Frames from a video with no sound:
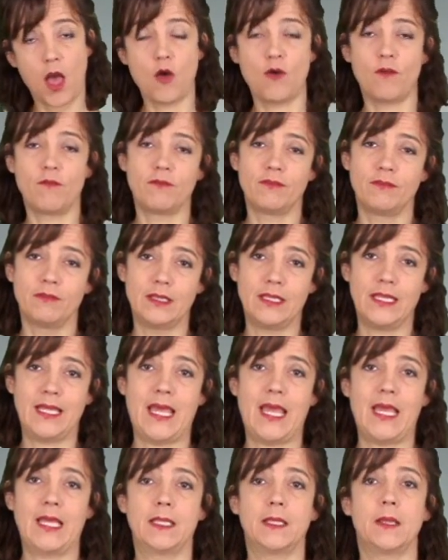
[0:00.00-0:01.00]
und Ihnen
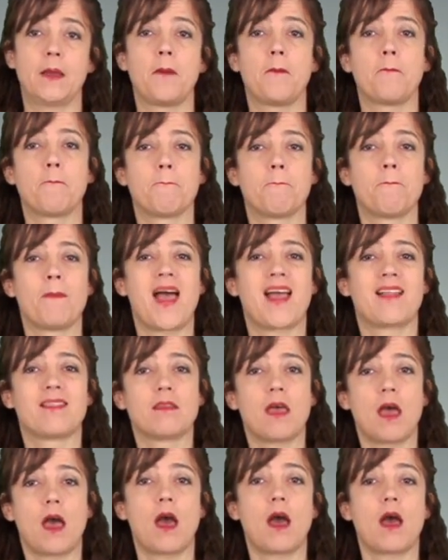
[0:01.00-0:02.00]
damit das Vertrauen
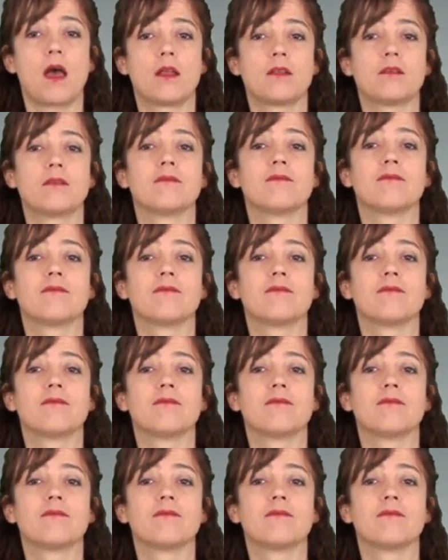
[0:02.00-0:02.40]
geschenkt,